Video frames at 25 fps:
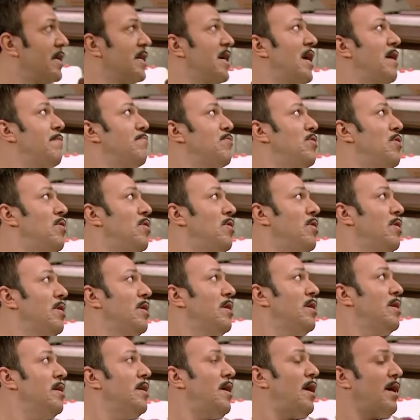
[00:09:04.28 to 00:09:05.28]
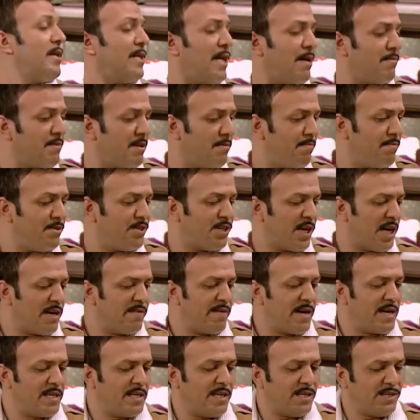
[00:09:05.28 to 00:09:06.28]
Ya biliyor? adam gibi bir
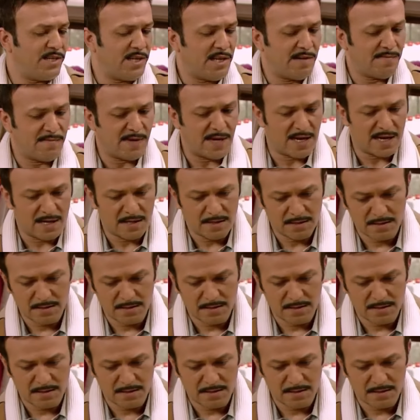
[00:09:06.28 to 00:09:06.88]
çay ver de içelim ya.